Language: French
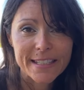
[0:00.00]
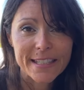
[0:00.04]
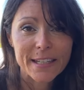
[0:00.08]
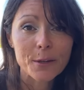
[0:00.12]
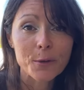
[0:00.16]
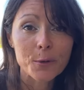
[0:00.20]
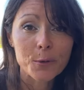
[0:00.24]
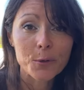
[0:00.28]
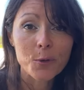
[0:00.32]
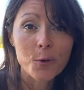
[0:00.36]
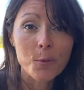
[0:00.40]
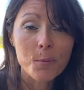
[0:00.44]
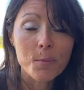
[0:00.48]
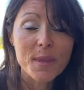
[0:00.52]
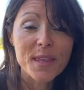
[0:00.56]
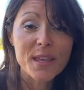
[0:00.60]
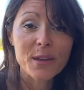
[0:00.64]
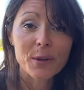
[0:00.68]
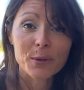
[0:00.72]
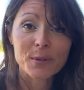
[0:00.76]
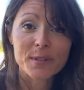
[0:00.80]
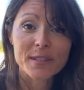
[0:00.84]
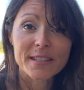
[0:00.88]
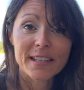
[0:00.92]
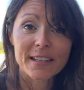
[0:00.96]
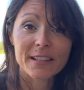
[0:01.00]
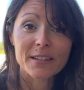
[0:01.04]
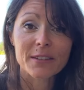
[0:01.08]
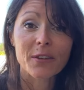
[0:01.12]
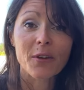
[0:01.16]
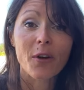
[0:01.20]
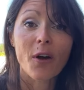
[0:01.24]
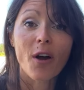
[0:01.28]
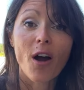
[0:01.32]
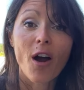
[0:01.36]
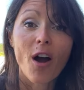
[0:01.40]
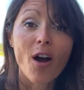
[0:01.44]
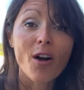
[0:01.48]
économies en
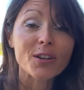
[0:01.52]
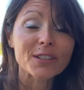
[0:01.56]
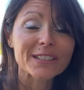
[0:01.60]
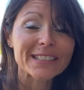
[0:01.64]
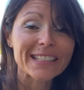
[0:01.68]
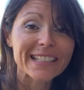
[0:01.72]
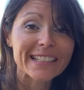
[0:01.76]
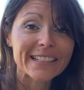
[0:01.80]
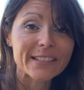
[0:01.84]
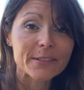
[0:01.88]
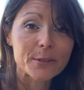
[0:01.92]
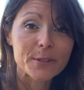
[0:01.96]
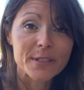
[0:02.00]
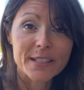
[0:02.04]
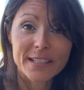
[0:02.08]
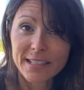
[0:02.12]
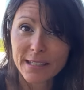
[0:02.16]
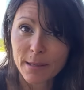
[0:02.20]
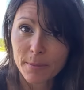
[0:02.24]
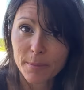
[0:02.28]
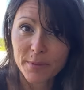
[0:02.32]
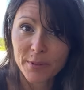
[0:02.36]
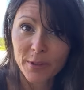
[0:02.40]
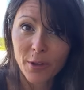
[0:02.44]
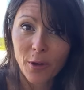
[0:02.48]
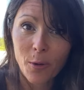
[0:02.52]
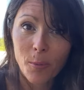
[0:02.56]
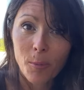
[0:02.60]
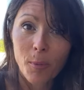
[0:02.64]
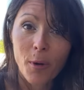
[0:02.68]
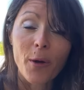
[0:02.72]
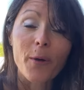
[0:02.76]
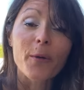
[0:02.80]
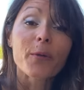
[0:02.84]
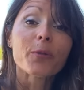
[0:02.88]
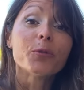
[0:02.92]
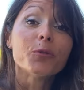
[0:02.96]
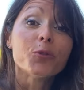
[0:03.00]
cette rentrée de
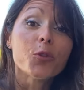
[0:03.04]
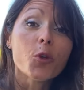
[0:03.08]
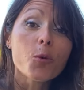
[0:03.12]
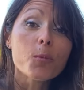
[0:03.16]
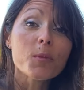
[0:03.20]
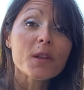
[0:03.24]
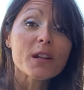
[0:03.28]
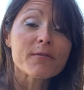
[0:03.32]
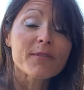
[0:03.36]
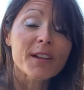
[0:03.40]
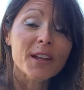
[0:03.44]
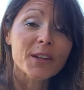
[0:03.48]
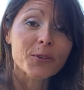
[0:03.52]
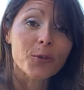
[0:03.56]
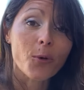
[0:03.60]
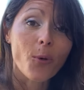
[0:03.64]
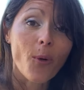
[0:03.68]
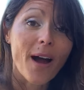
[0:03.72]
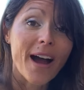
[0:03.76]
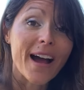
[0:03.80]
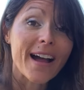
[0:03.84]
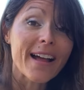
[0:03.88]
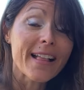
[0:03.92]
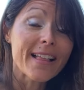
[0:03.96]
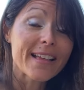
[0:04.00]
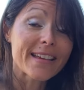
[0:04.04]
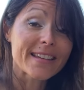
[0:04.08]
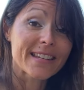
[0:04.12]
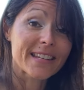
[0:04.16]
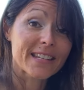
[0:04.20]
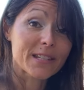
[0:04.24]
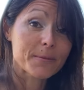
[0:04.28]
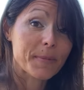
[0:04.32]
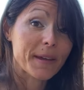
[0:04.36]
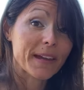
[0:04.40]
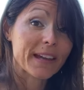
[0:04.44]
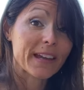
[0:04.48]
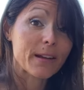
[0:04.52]
septembre 2023.
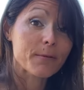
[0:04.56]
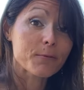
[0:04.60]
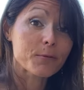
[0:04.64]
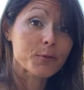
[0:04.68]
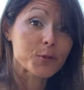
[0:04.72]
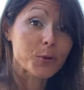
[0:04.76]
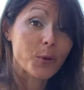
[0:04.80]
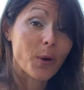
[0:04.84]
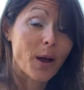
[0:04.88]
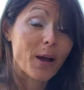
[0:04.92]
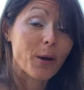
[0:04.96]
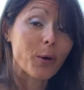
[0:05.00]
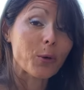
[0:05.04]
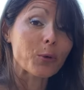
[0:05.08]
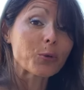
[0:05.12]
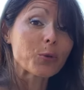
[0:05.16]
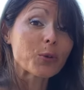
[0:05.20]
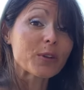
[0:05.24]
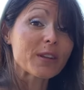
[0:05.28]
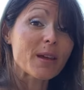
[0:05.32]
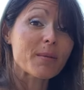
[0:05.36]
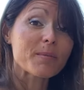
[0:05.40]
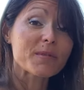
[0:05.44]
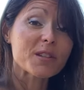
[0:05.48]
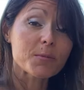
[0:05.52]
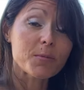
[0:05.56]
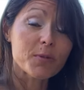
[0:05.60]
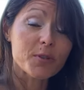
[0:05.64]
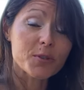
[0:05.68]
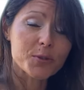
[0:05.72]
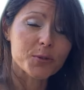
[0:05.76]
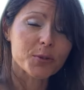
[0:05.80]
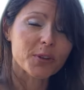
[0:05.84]
J'espère qu'elle vous aura redonné un petit peu le